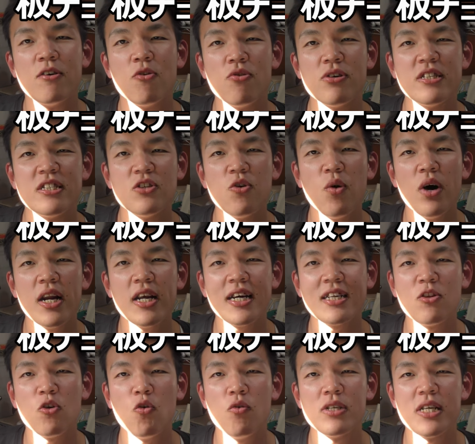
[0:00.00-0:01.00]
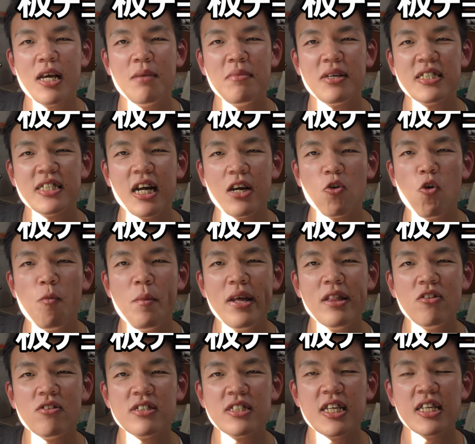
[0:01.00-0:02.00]
ご視聴ありがとうございました
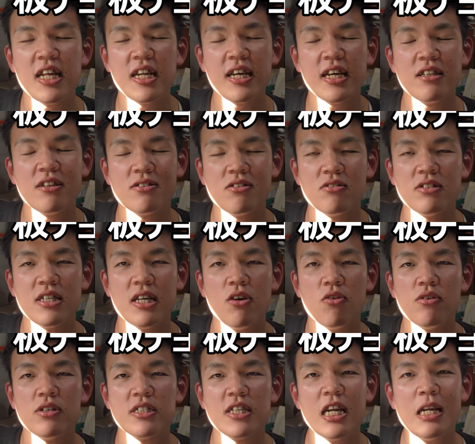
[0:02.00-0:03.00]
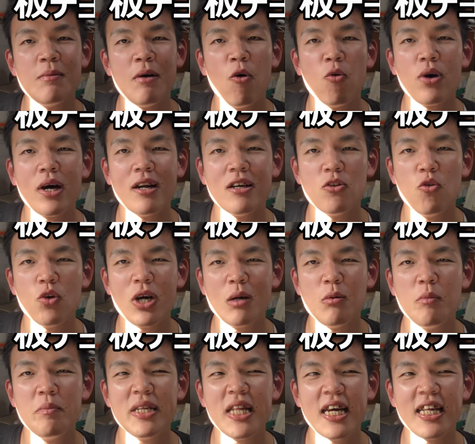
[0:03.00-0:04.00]
コメントしていただけるとそしてよろしければ他の動画
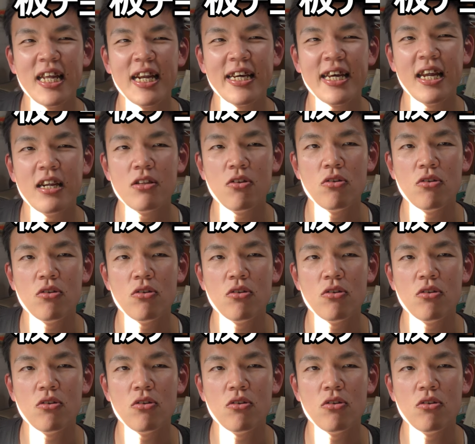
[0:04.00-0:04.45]
も見ていただける